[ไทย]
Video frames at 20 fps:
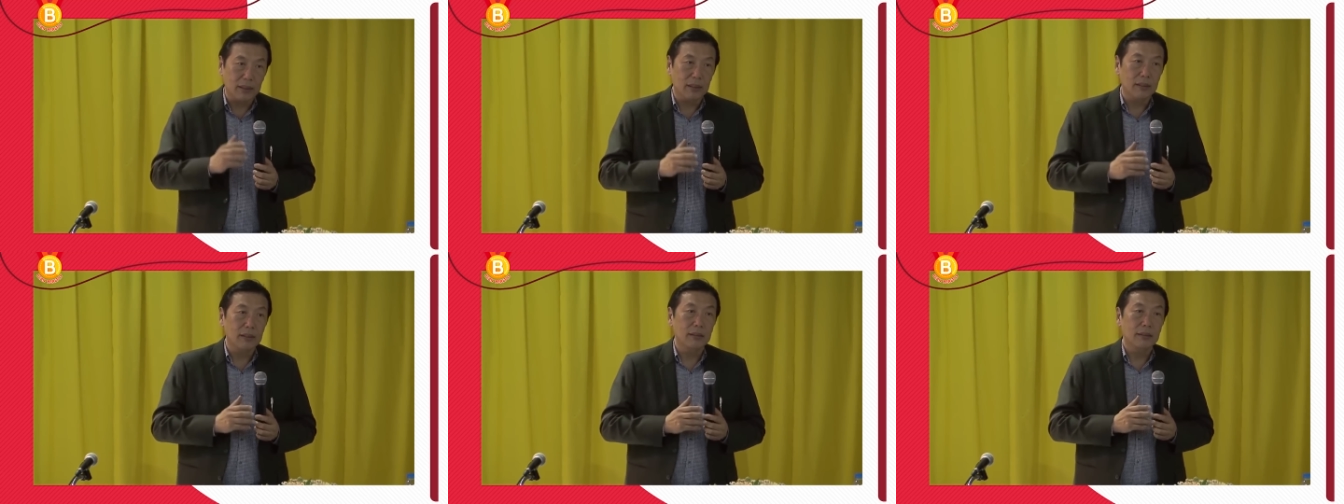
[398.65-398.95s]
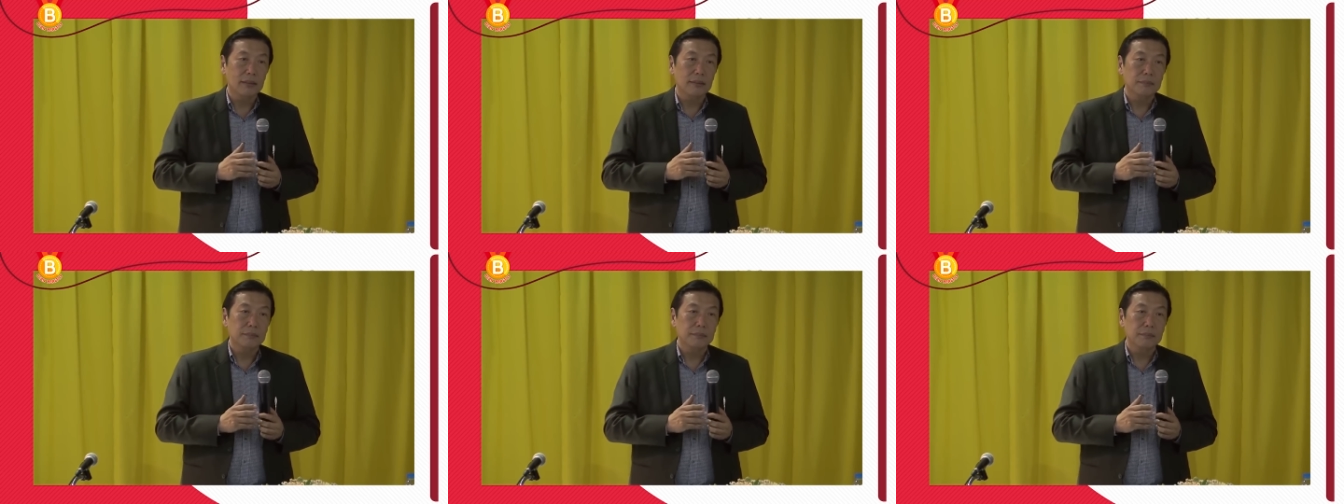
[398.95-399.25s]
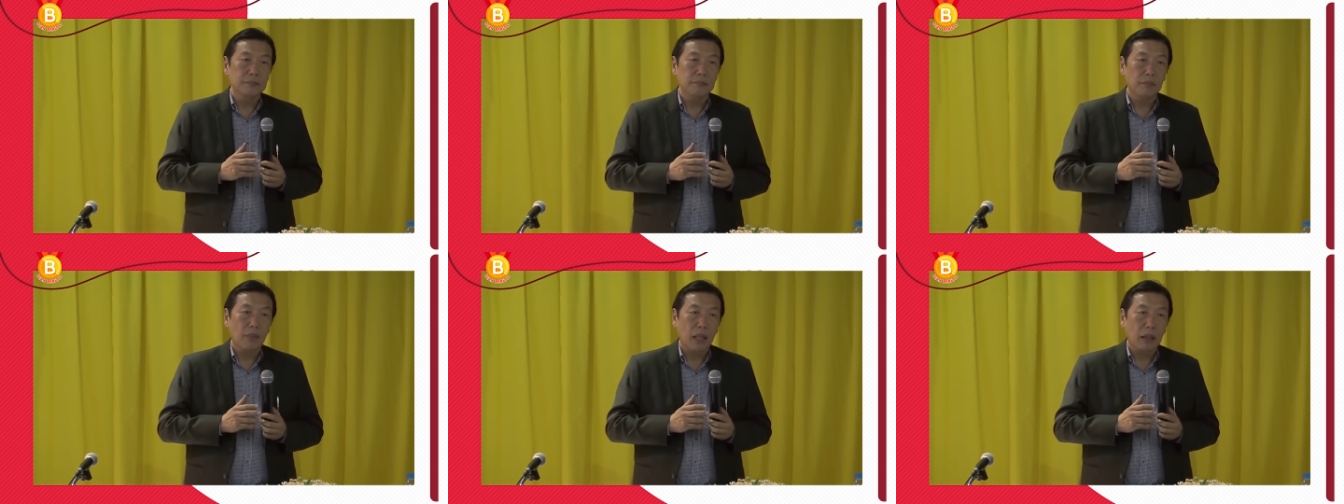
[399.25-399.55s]
ย
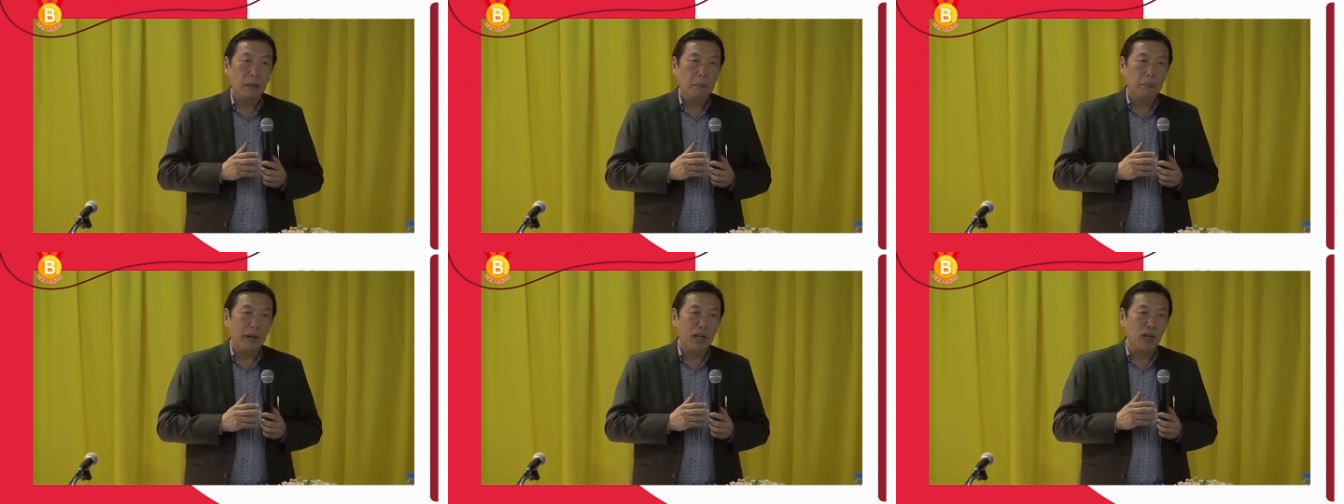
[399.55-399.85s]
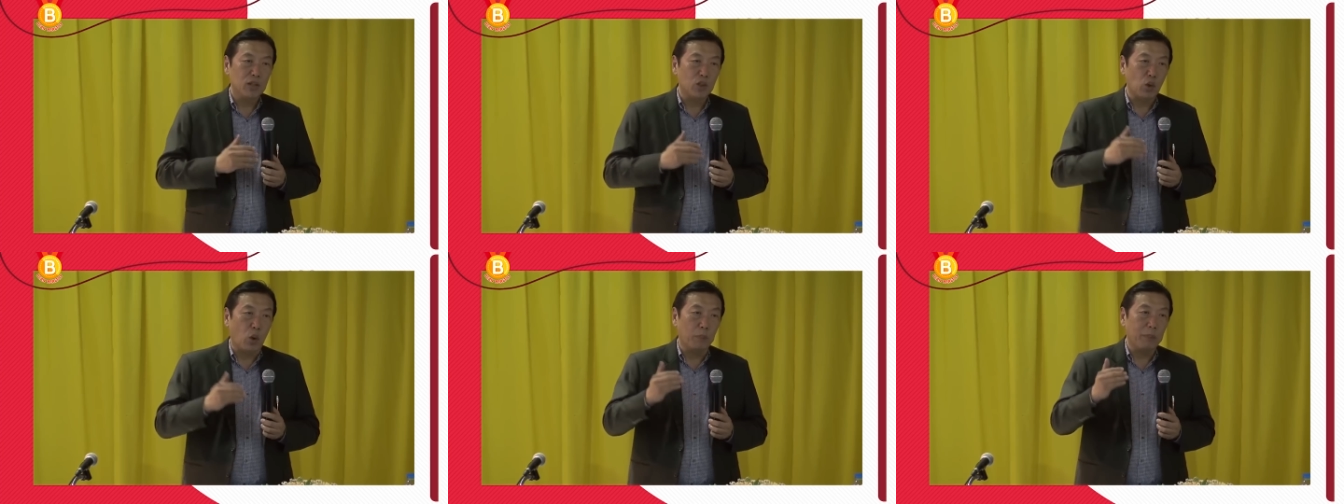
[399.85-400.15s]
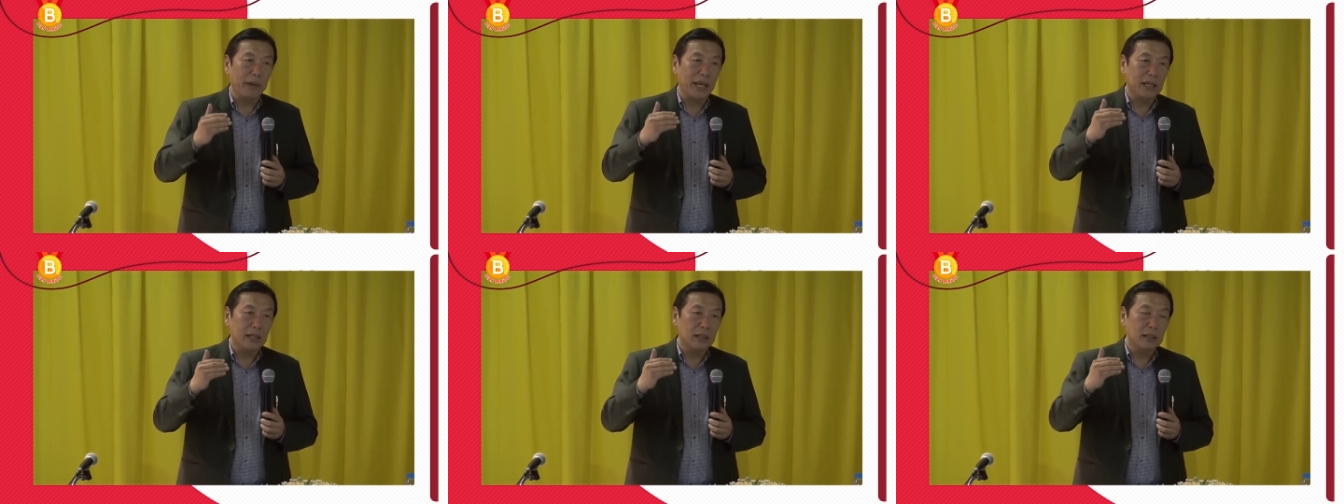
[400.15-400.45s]
ไม่ต้องตก
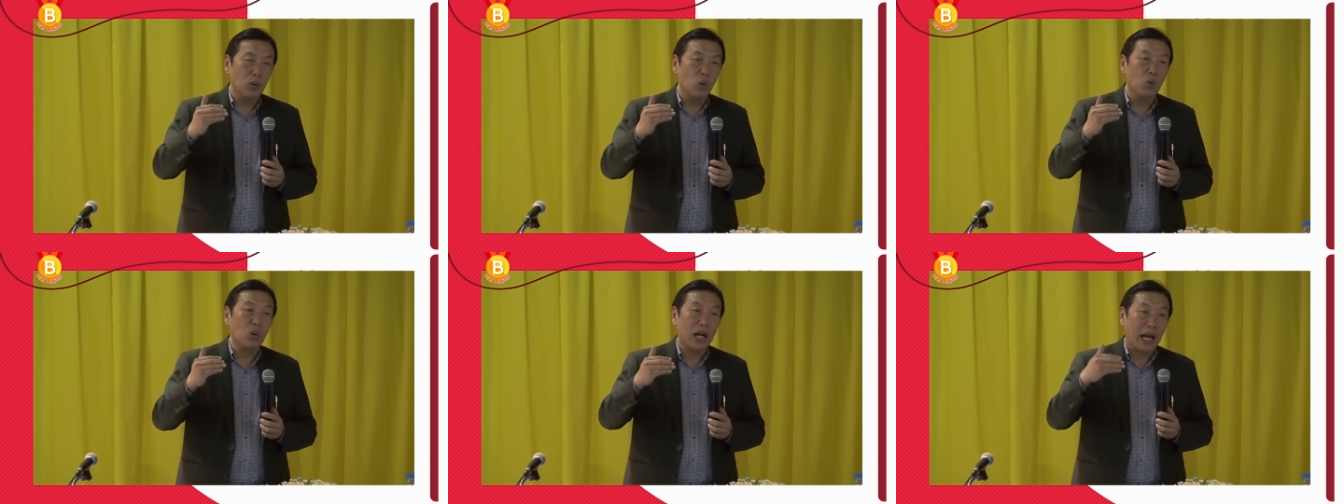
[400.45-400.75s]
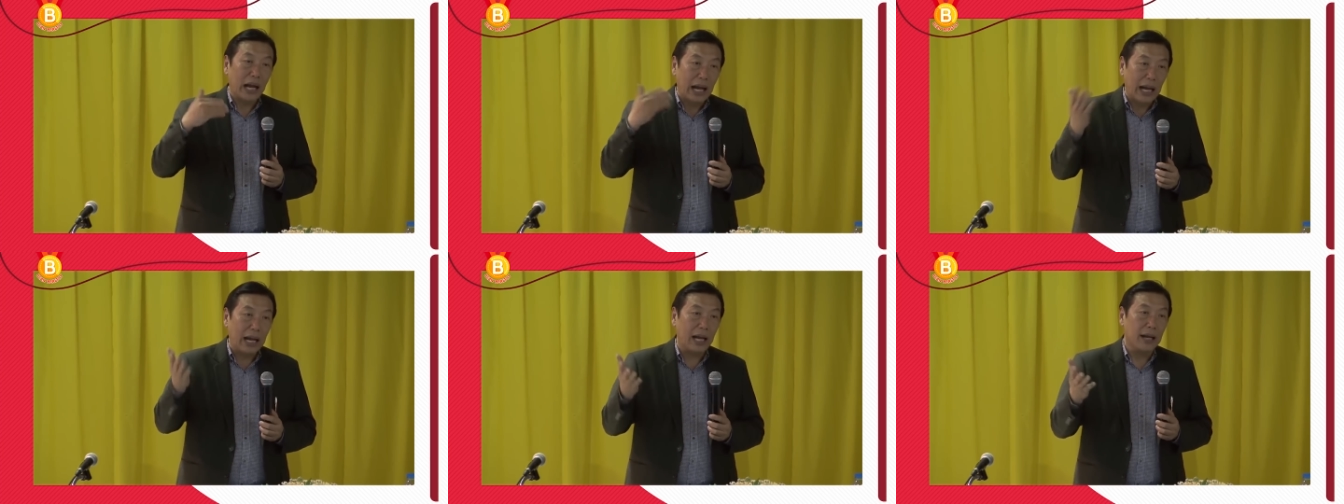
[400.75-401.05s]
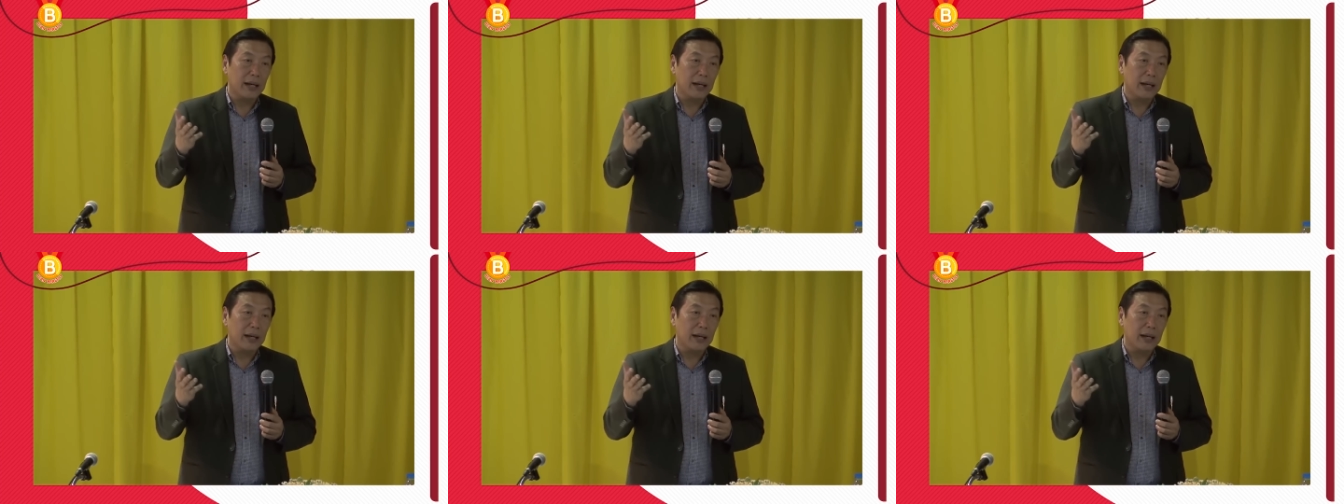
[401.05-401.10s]
เป็นลูกค้า